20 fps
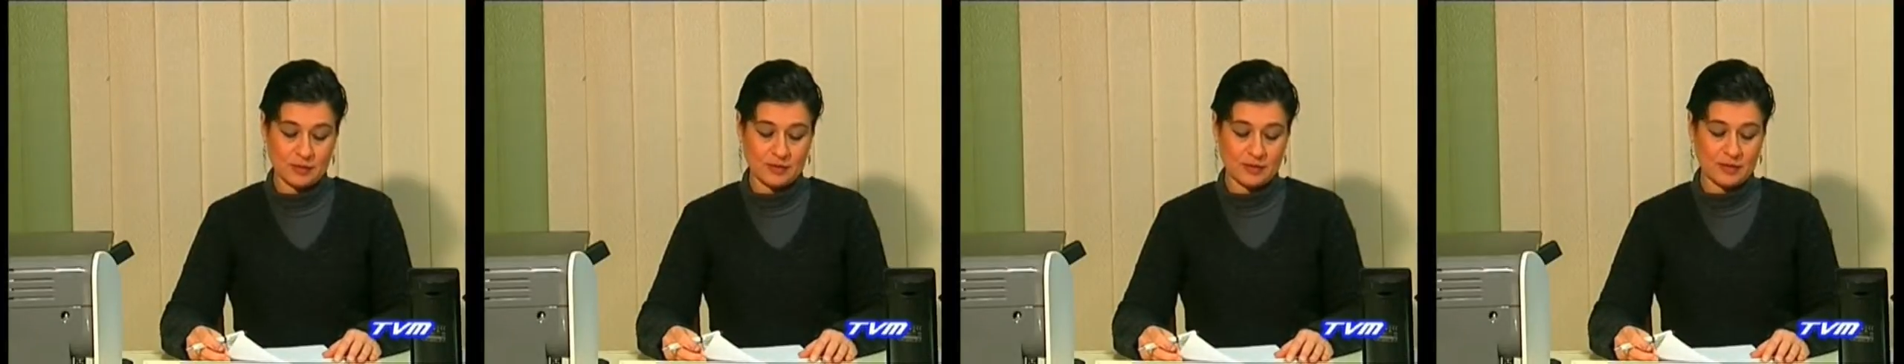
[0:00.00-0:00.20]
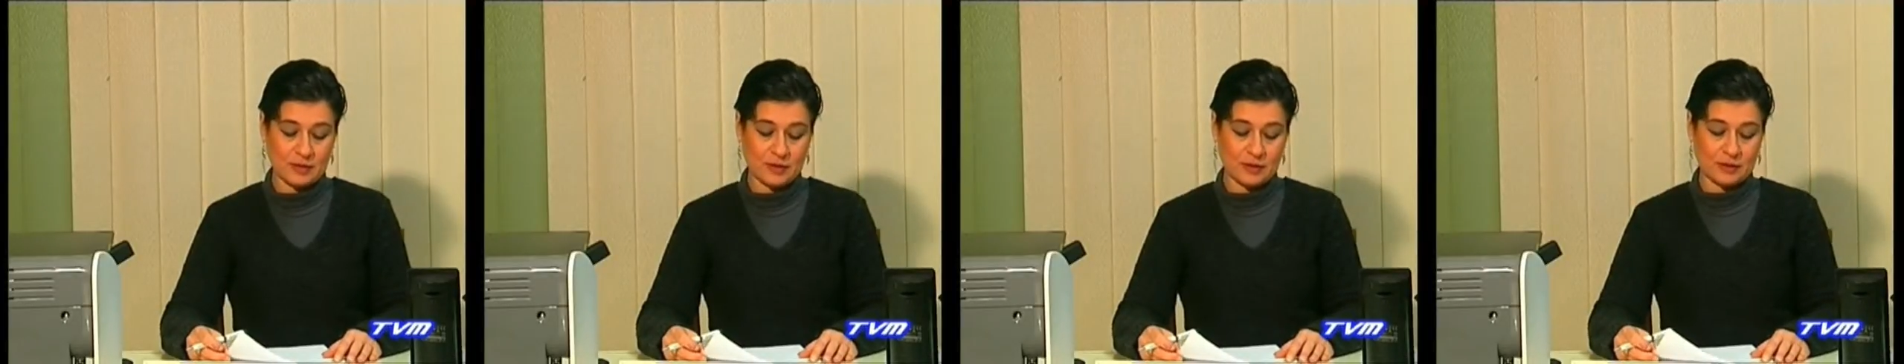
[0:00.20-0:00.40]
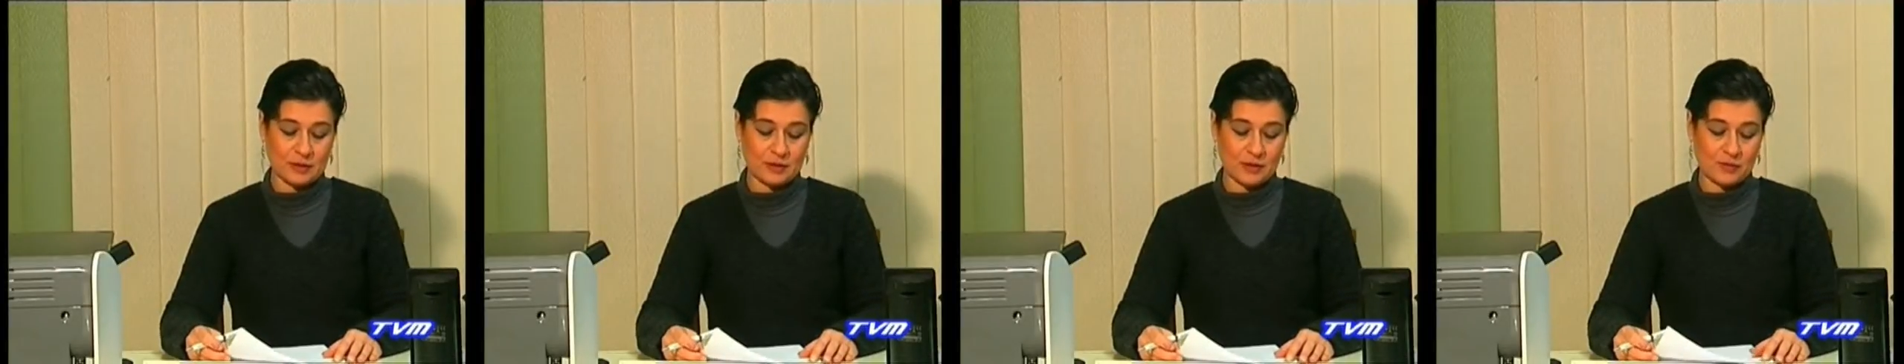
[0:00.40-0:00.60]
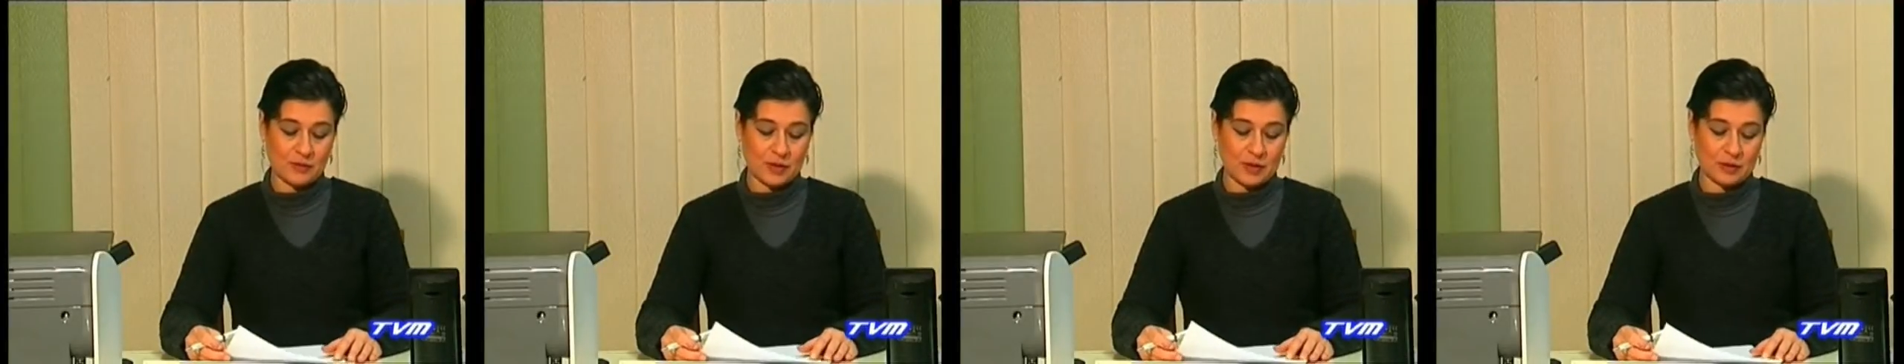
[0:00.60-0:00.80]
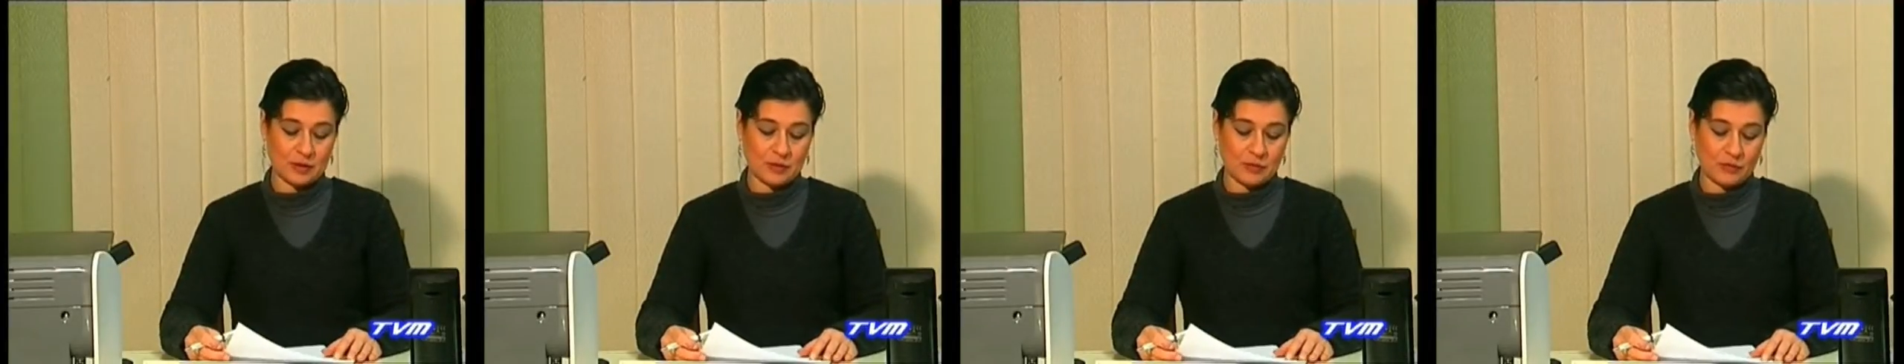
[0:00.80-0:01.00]
una serie di
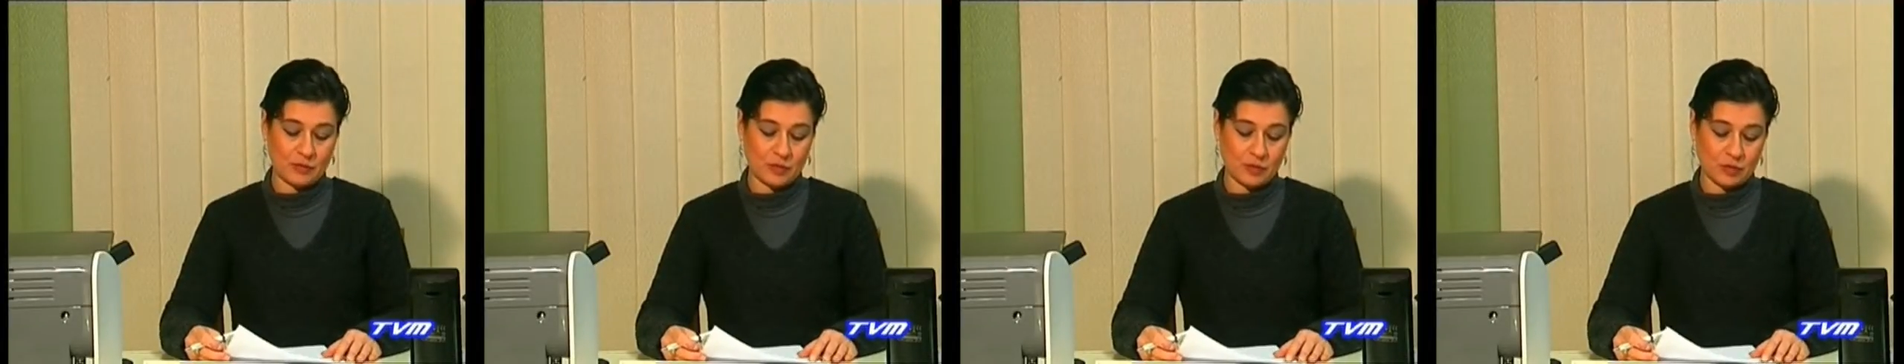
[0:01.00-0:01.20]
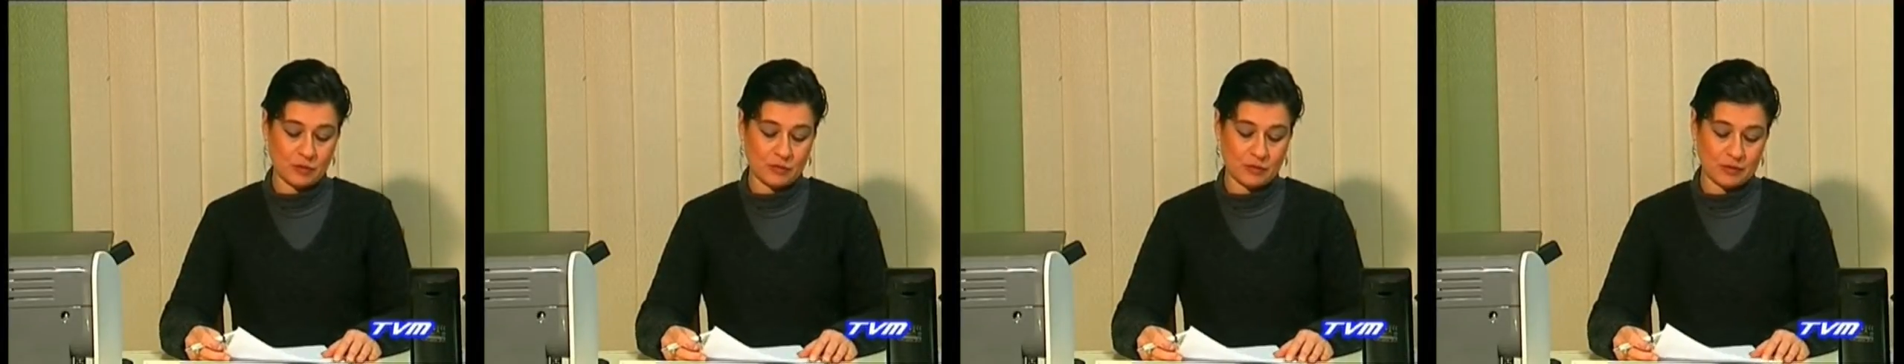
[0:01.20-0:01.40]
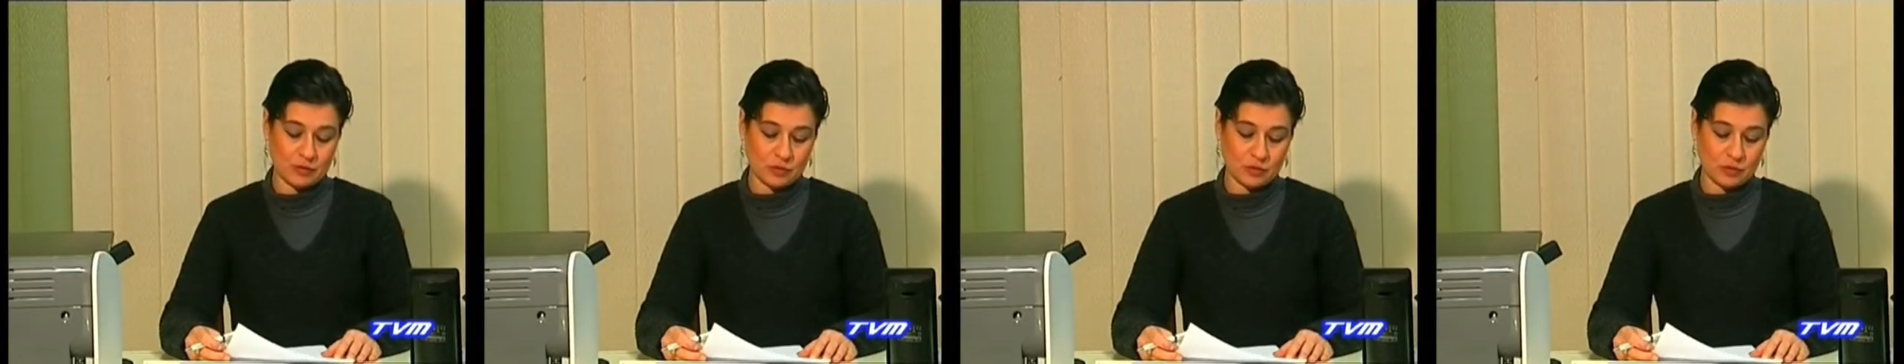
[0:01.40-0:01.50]
eventi fino al